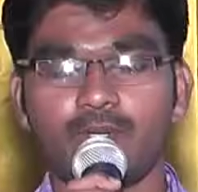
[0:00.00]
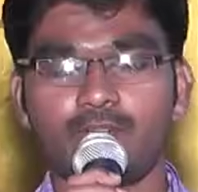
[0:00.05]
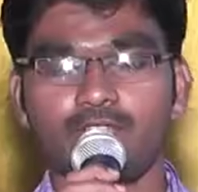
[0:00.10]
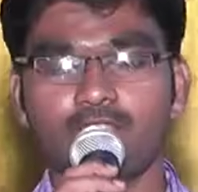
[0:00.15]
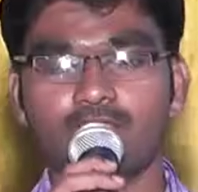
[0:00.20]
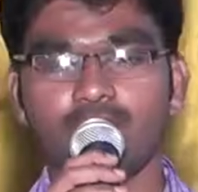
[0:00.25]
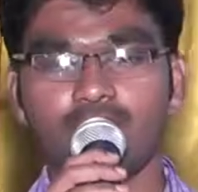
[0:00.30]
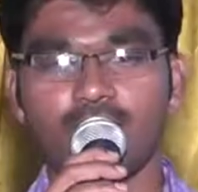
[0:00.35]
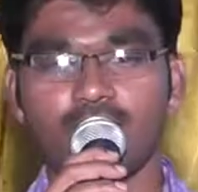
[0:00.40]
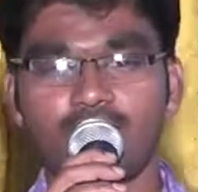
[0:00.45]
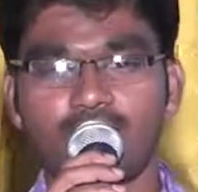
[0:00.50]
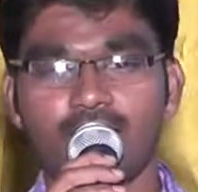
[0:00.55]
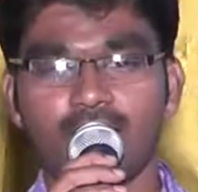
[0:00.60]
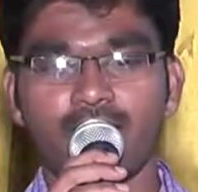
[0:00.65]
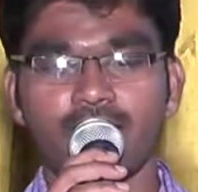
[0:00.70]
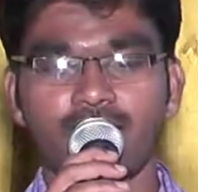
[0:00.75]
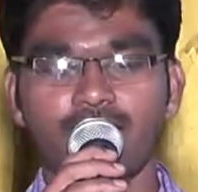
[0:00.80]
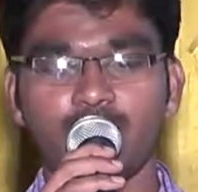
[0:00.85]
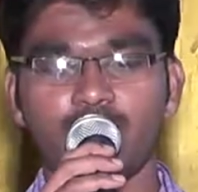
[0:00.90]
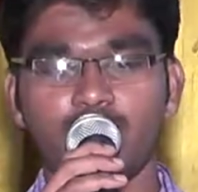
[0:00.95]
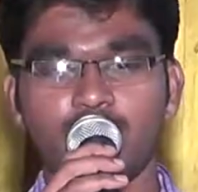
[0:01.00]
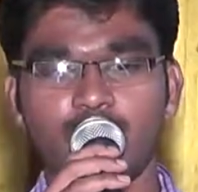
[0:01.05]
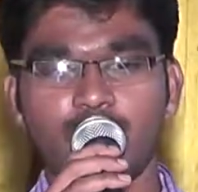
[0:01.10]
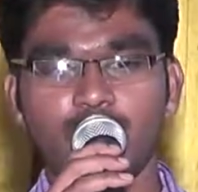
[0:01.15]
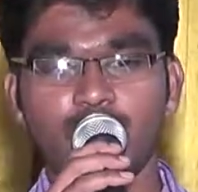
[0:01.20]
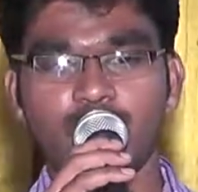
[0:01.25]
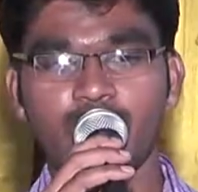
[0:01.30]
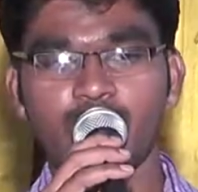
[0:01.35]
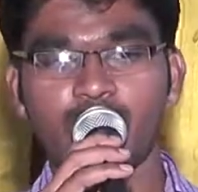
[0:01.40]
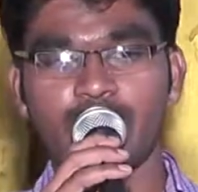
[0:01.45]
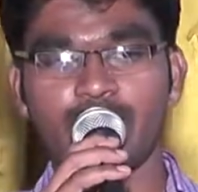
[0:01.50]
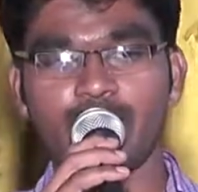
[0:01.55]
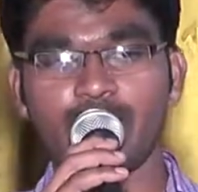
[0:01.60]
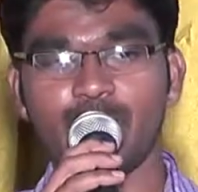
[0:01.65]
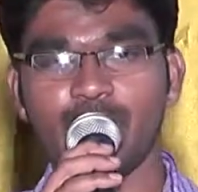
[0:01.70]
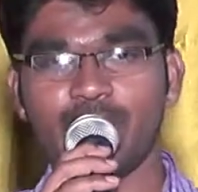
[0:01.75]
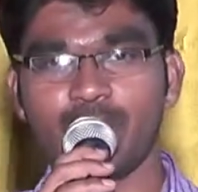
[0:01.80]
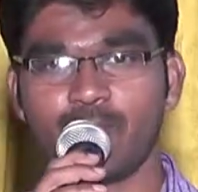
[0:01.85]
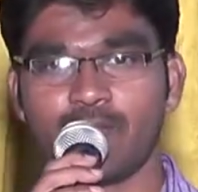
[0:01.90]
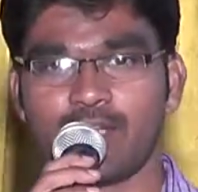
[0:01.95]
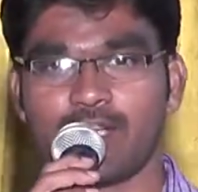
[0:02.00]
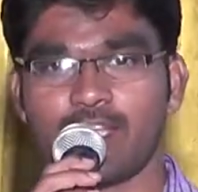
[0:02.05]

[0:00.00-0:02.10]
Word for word: ప్రైజ్ ద లాడ్ దేవునికి మహిమ